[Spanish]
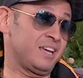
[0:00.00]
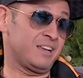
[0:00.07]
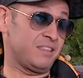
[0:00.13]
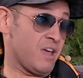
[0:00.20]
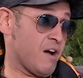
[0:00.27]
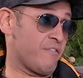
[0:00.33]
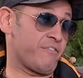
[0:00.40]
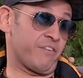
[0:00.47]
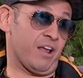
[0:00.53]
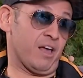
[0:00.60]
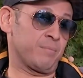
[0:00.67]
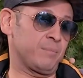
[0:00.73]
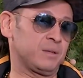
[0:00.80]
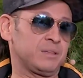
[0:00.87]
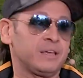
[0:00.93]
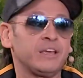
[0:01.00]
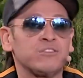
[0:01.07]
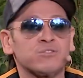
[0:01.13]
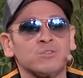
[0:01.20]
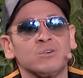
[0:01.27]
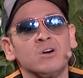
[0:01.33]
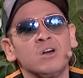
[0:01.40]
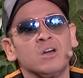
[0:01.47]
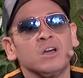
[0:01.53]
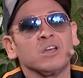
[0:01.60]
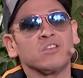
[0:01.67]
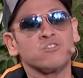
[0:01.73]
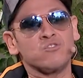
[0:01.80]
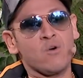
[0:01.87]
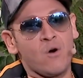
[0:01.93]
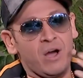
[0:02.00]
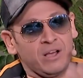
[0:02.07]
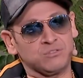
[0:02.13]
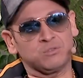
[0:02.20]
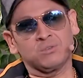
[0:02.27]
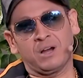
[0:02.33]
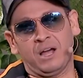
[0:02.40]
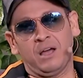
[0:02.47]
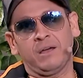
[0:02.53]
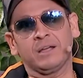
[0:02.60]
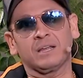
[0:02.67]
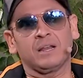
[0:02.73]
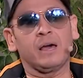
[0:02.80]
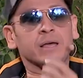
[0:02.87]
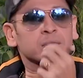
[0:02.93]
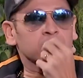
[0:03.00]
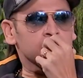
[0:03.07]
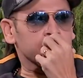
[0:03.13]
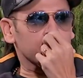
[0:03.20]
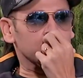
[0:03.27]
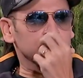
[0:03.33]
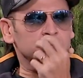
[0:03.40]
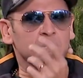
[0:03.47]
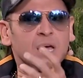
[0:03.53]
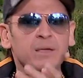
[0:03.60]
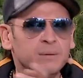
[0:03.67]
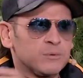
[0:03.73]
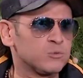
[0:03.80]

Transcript: el diafragma, de hecho yo a eso cada vez que la gente me pregunta,